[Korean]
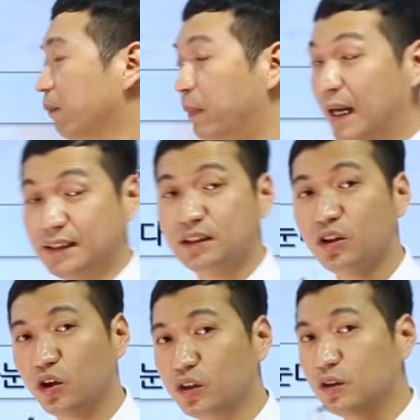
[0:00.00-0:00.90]

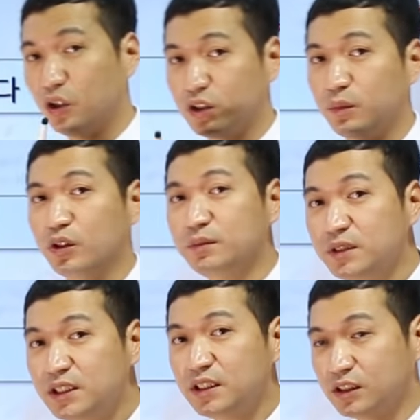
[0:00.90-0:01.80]
마시는 거는 역시 뭐
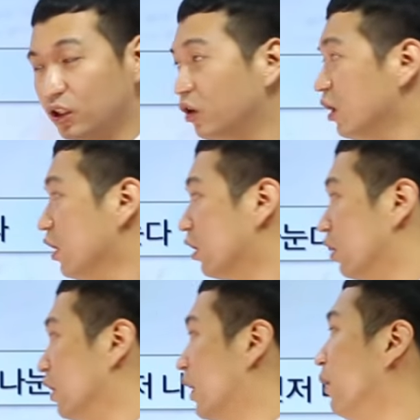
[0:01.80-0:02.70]
음식이죠.
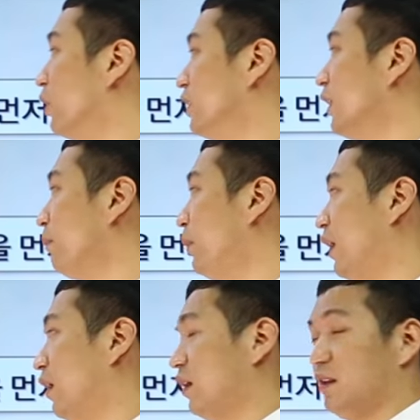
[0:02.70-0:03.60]
그러니까 뭐
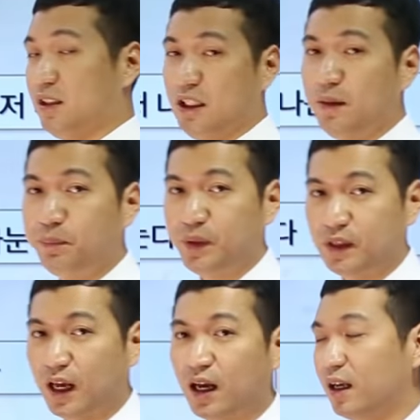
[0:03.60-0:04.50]
식비,
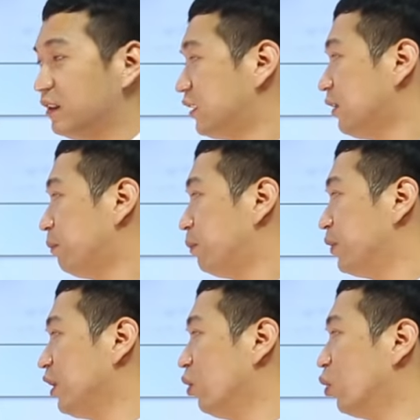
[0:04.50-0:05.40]
식비다,
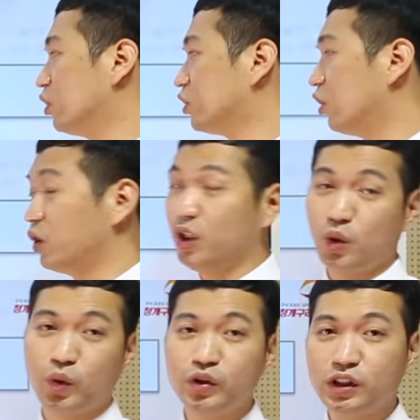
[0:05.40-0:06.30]
식비 5천원
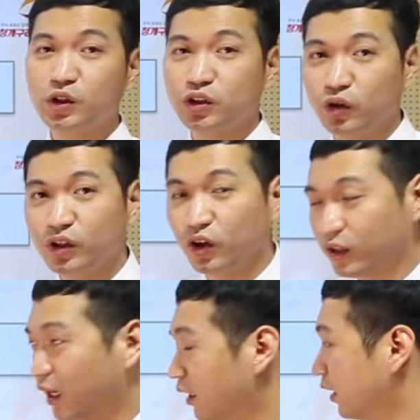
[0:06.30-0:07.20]
이런 식으로 적는
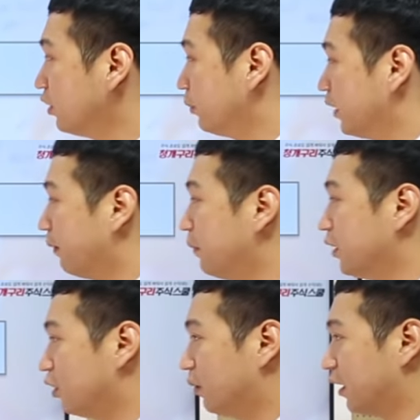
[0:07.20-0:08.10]
거다라는 겁니다.
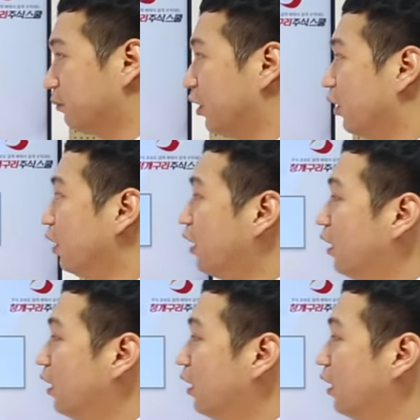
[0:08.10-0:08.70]
한마디로 말하면.